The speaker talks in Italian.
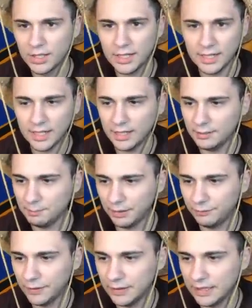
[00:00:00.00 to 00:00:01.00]
E
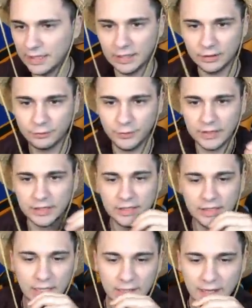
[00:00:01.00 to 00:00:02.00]
per finire le sfide
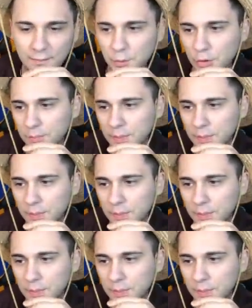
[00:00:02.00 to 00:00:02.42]
dell'amor